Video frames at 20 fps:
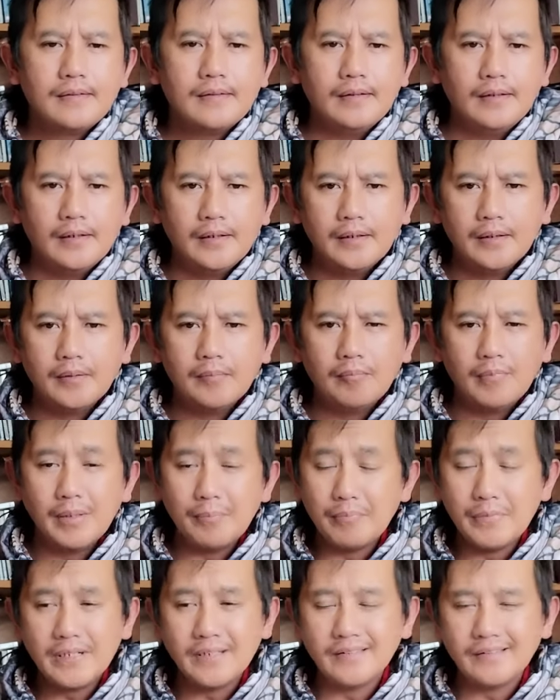Uh, ah,
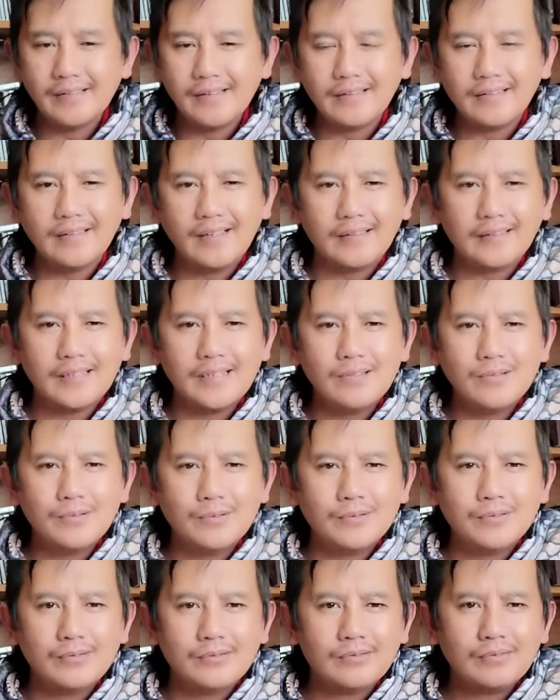madmaditirik na
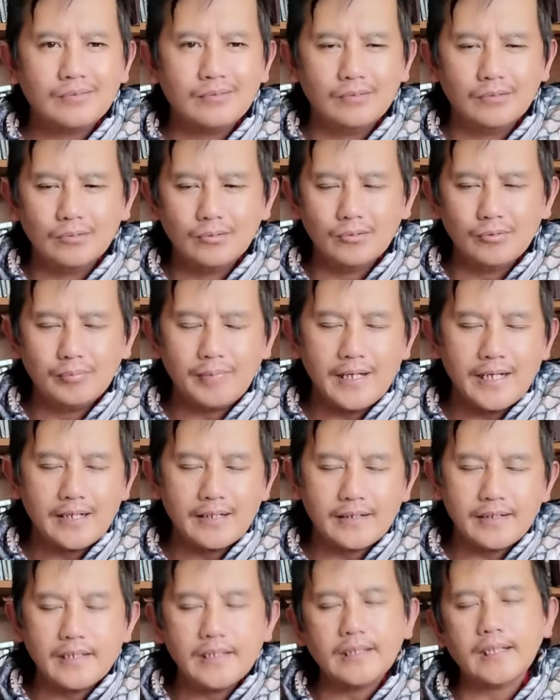tayo, no
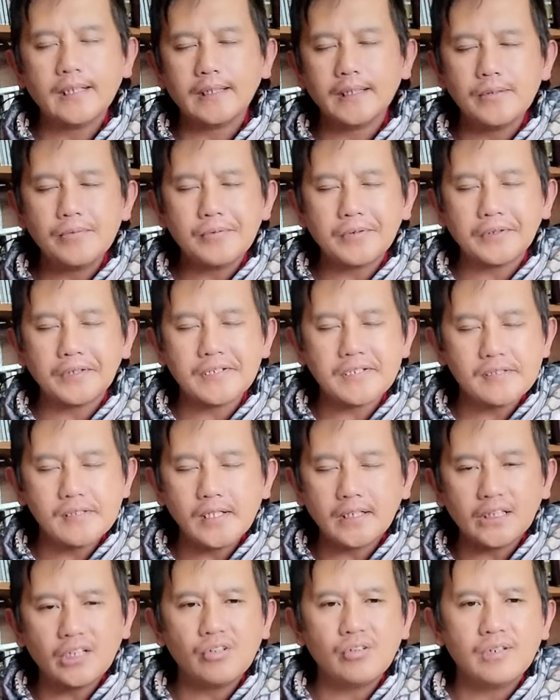panangkita tayo,
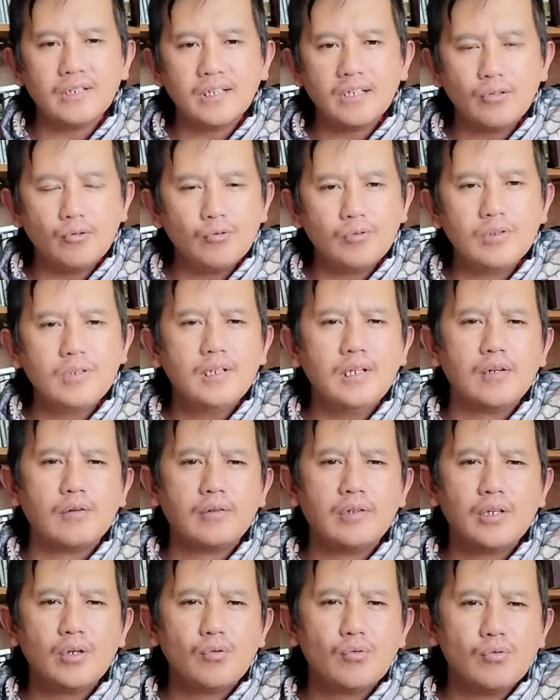kasla tayo nga
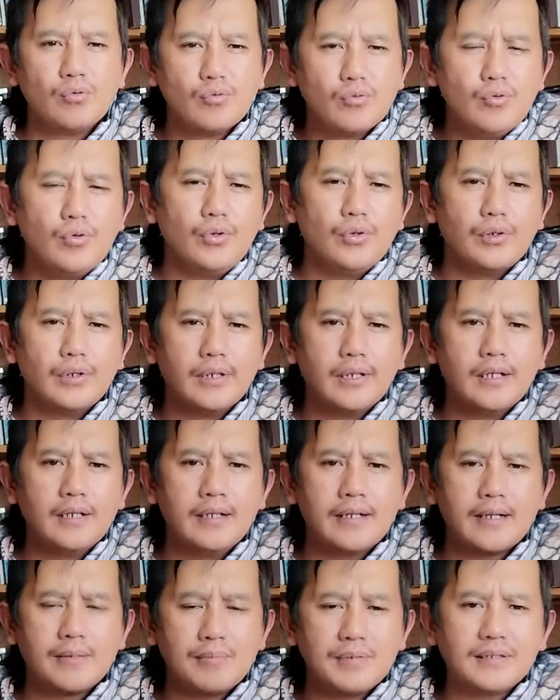nangulngol, nangulngol
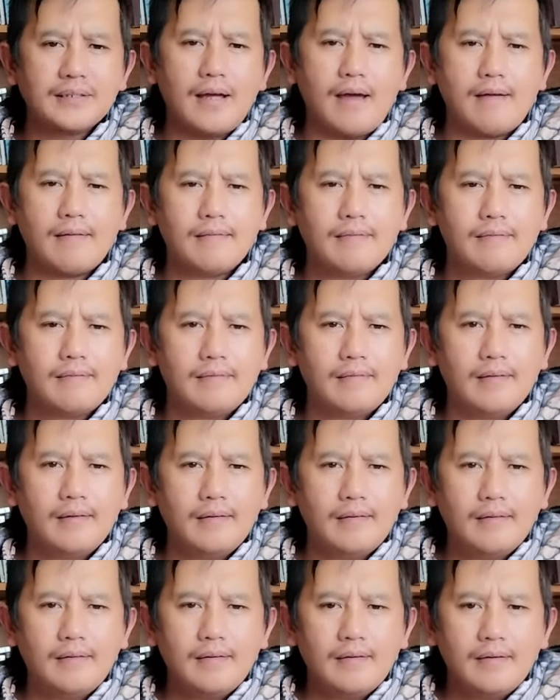nga raminta.
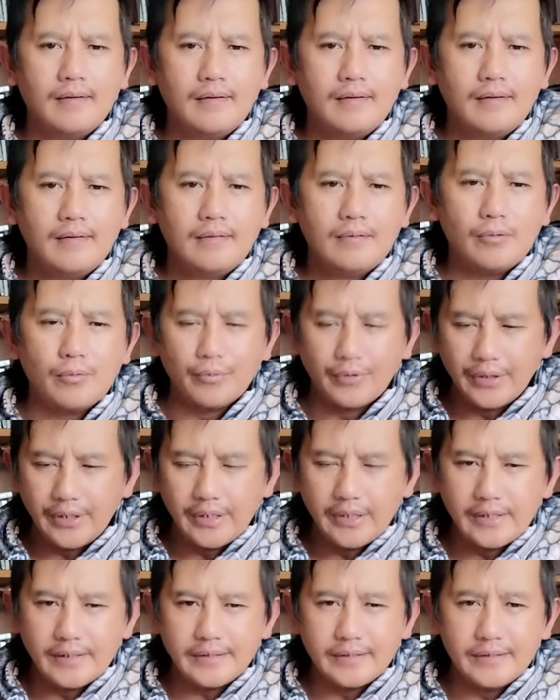Uray
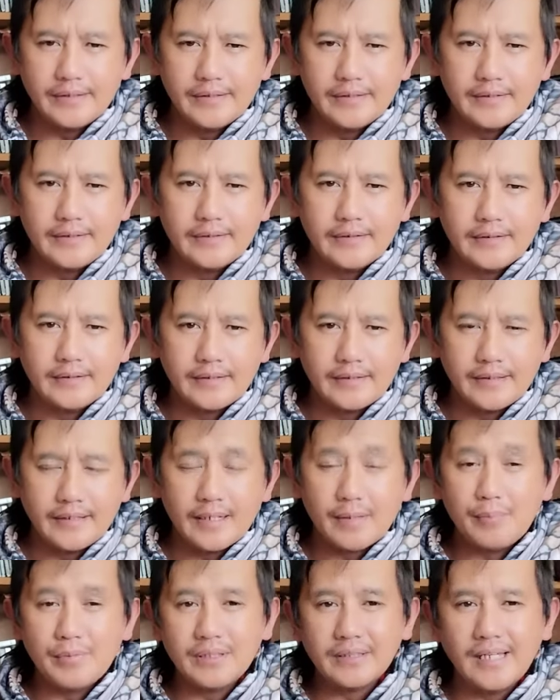dagiti
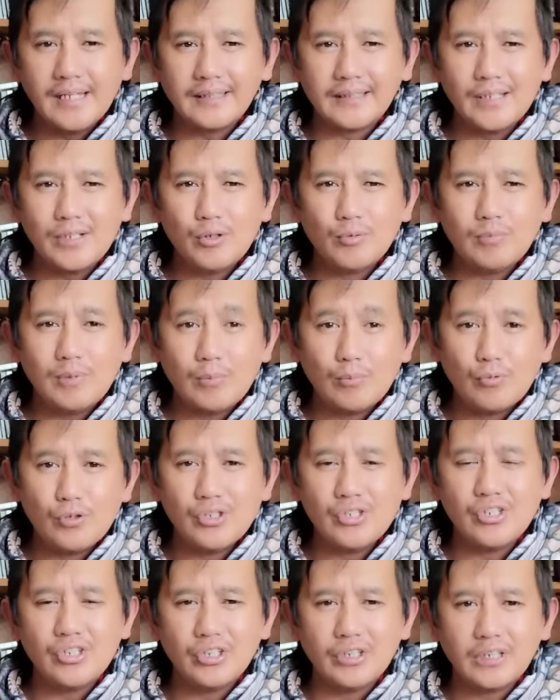raminta tayo,
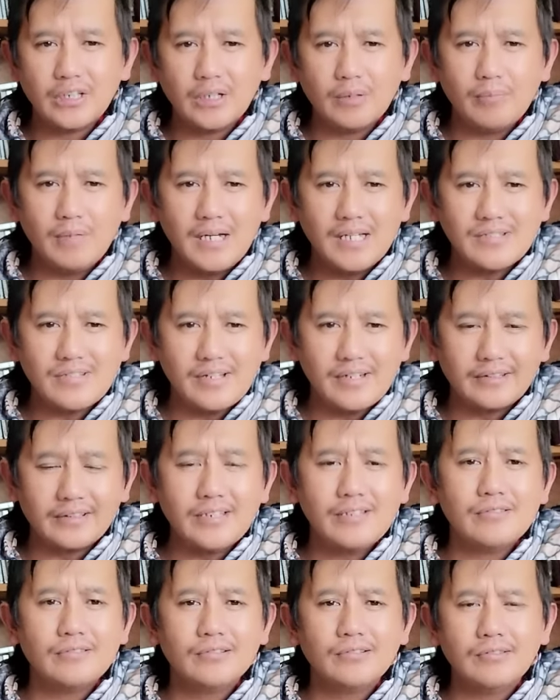mabuisi, kanasal
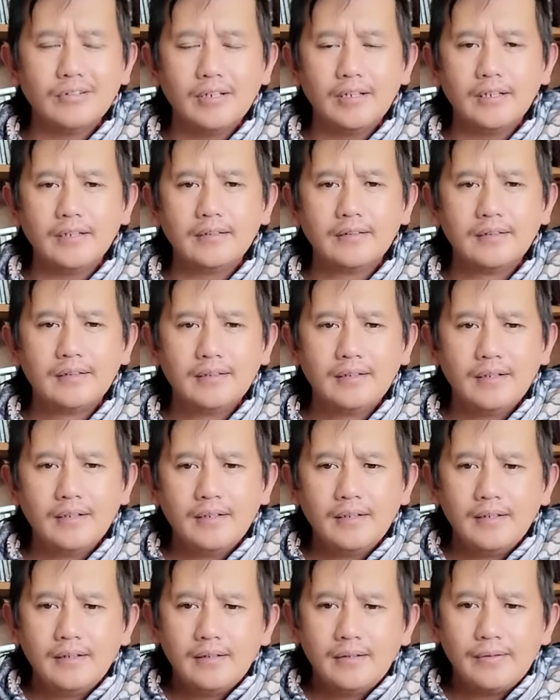tayo, nga
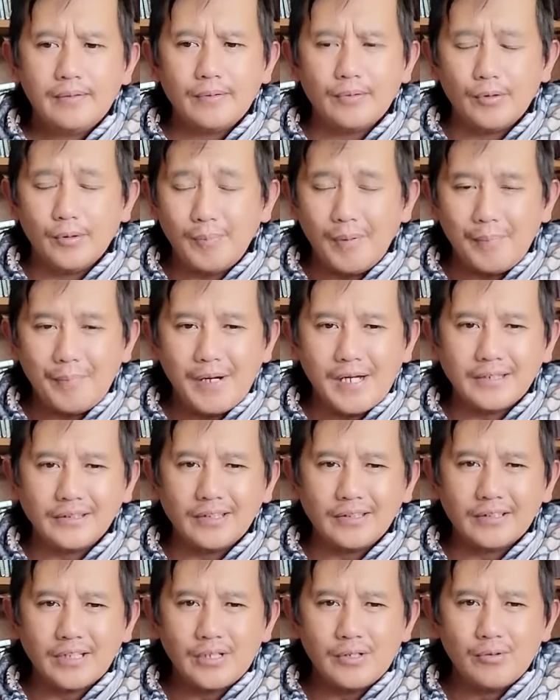uray
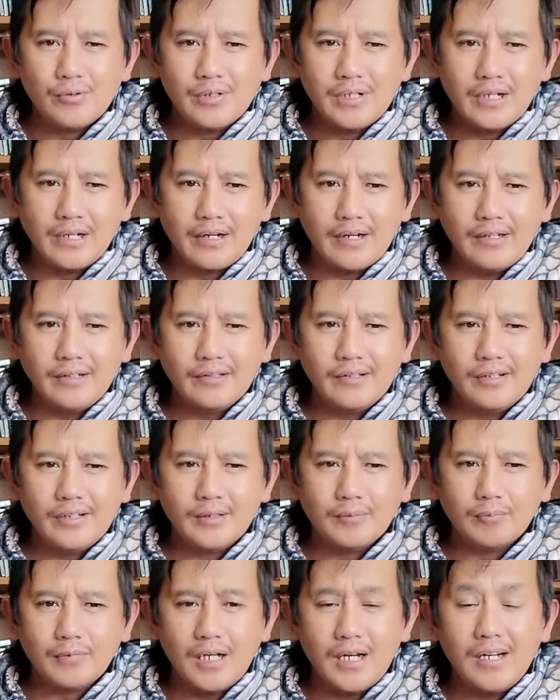papati tayo mga grinder,
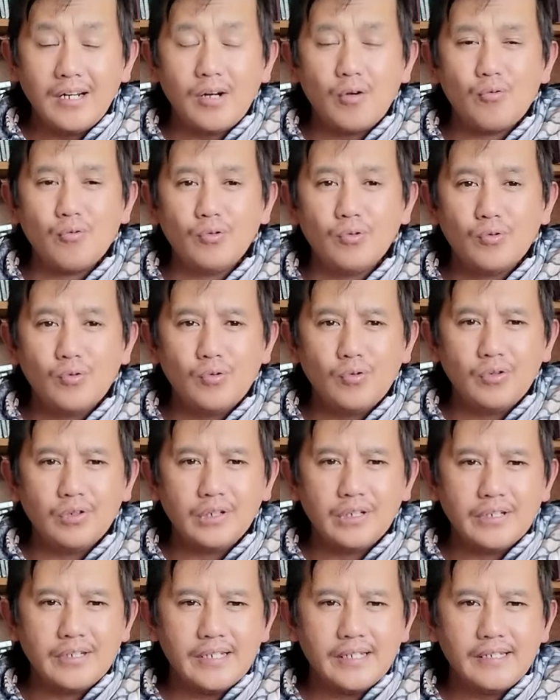nung pala nangulngol
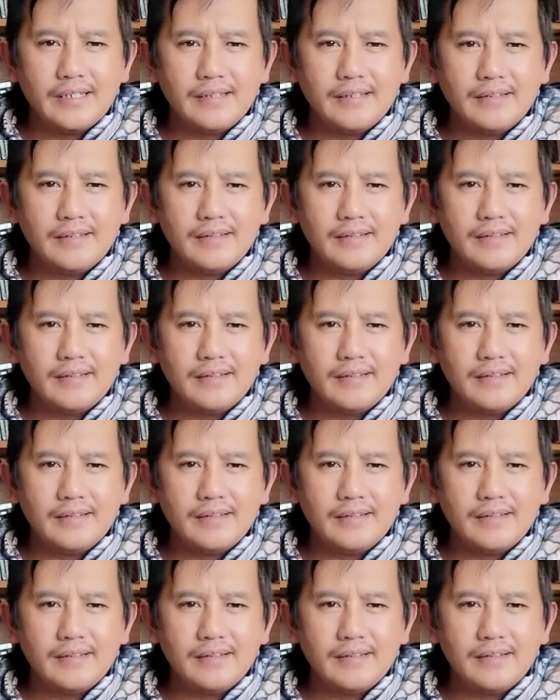di jay,